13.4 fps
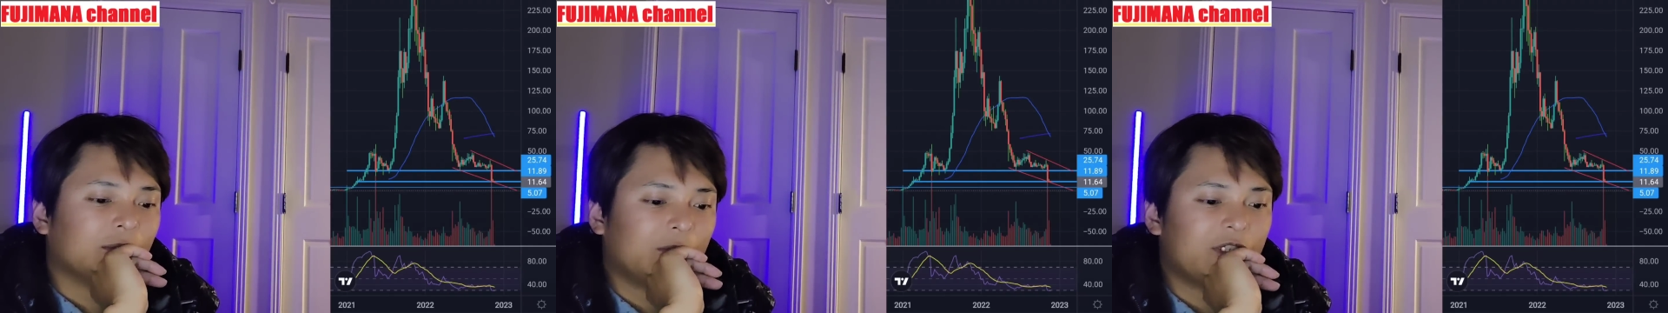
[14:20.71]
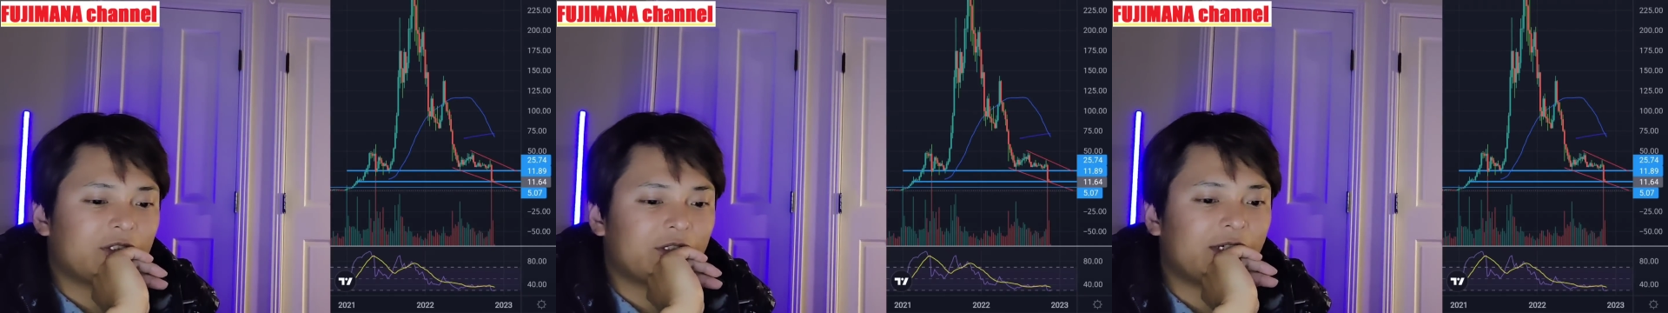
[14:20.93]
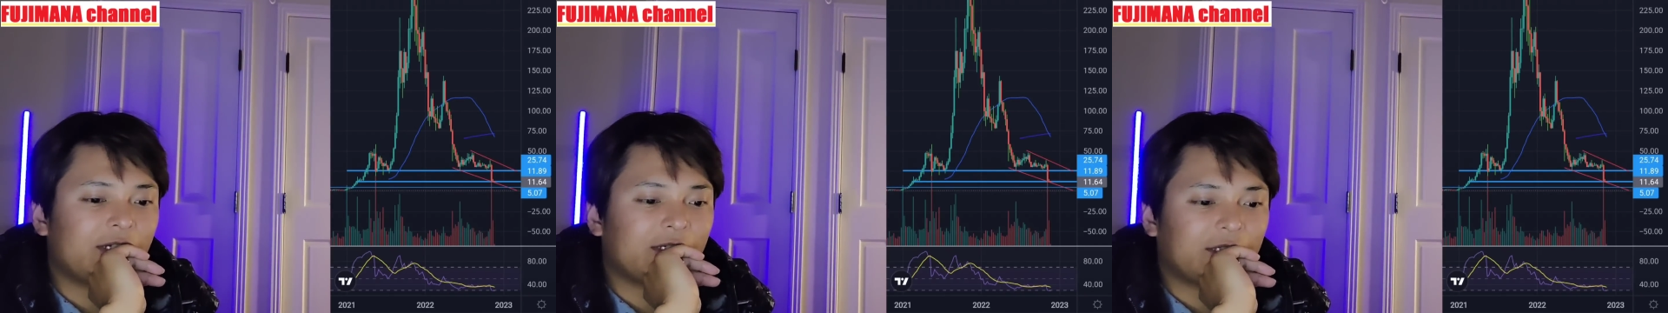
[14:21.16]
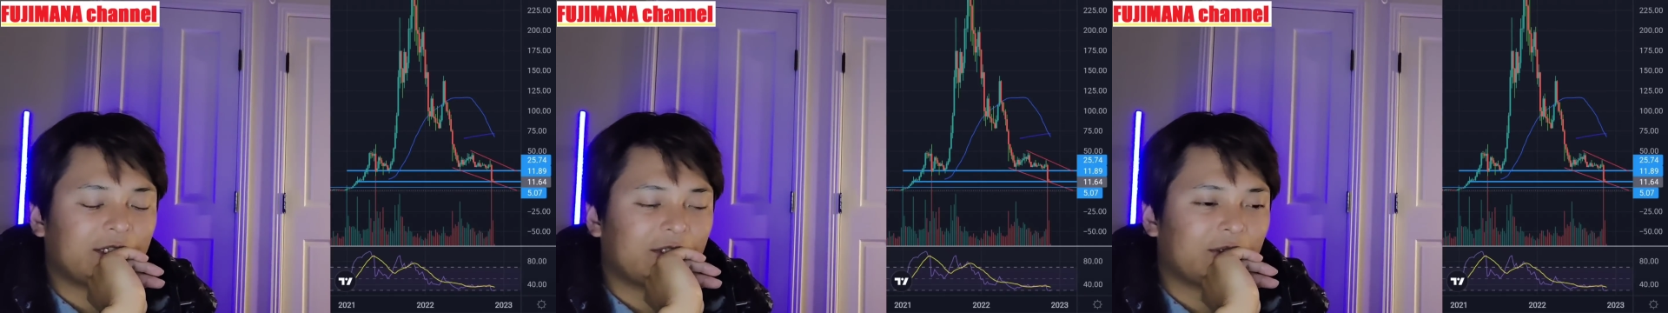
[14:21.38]
まあ、そういうの
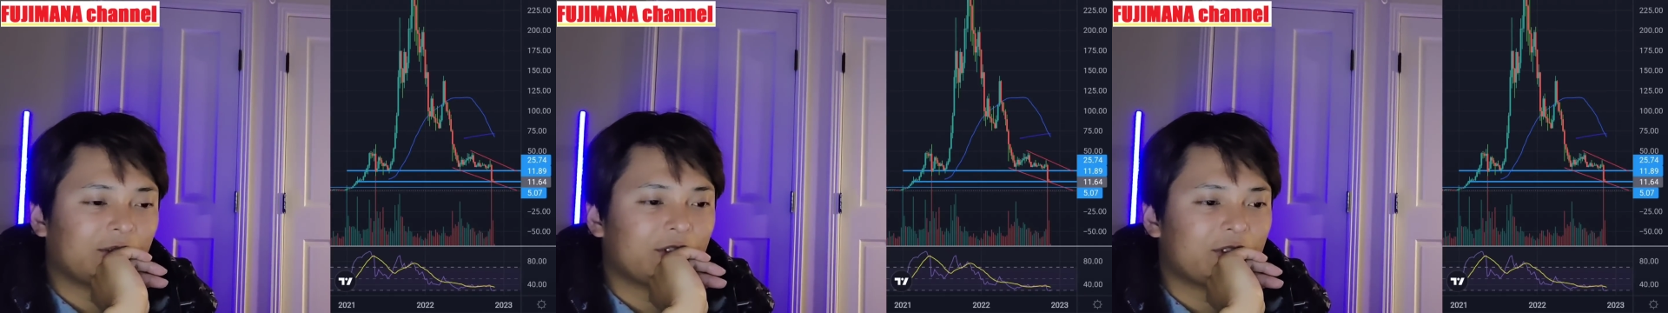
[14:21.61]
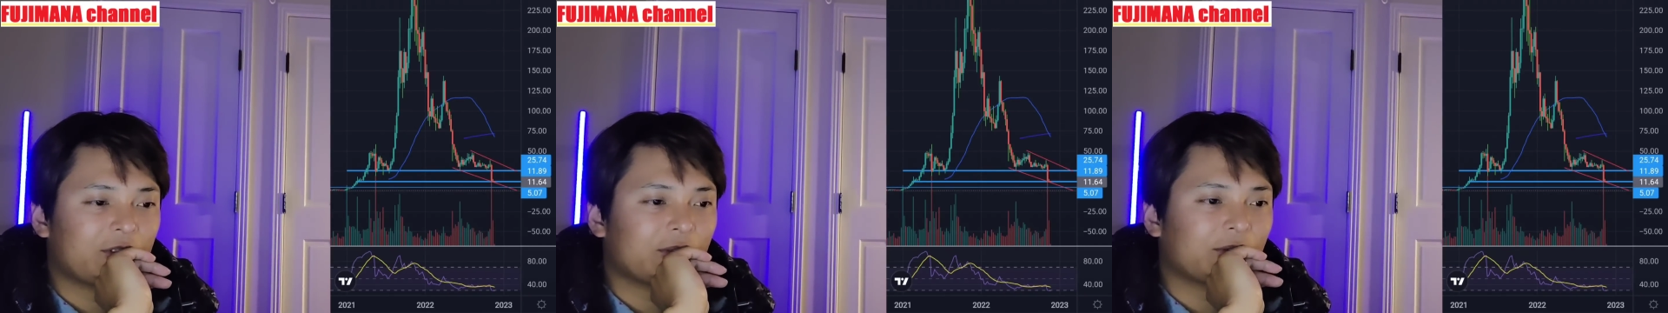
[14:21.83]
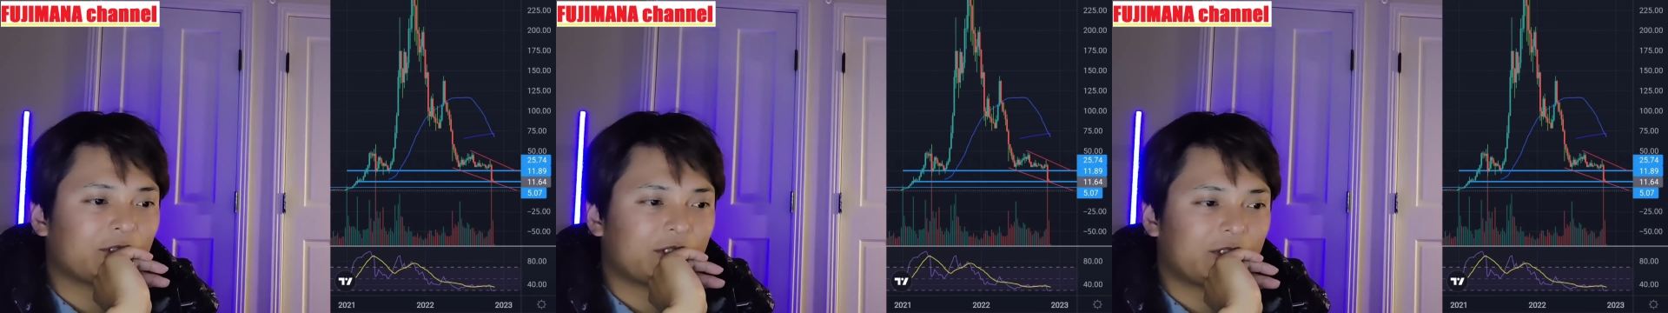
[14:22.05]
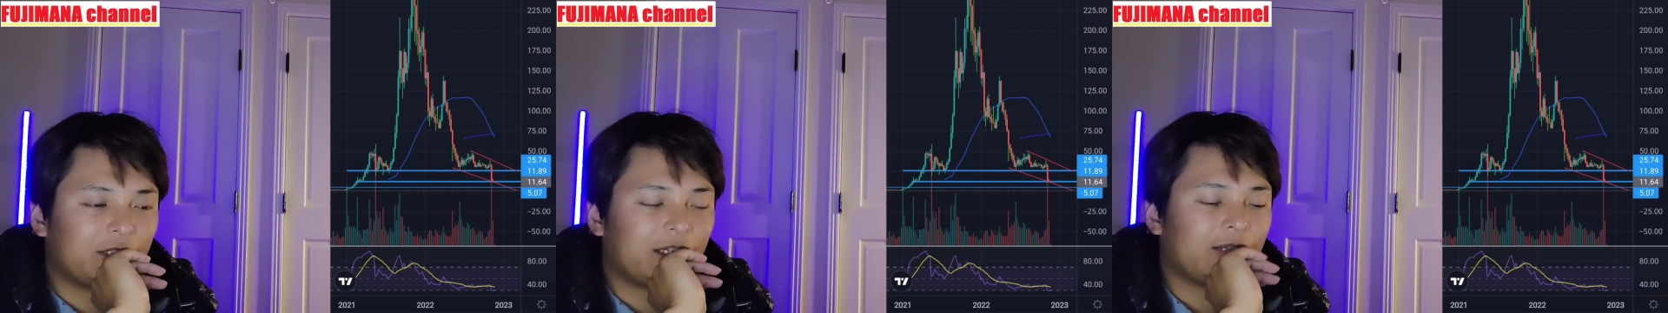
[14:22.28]
は適当にショート
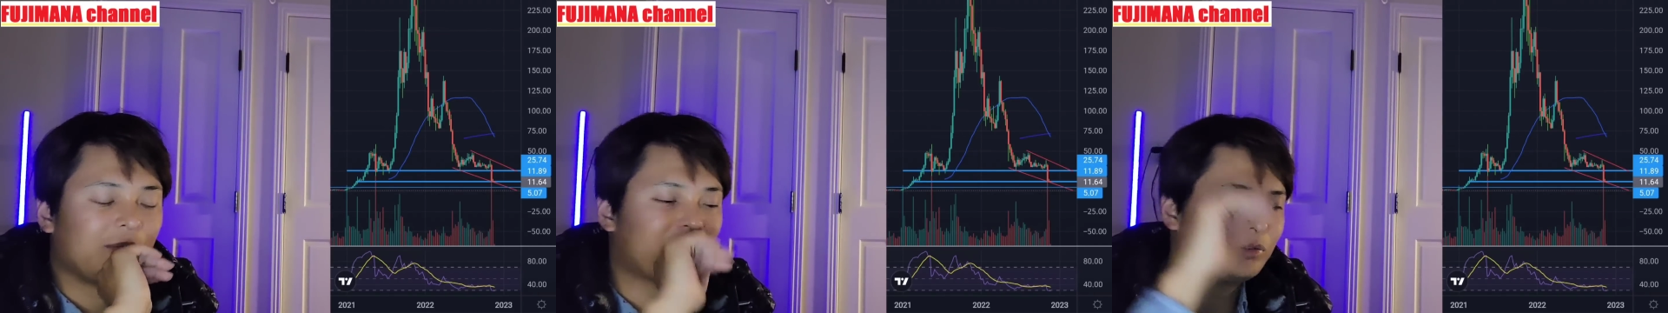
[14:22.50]
して、まあ、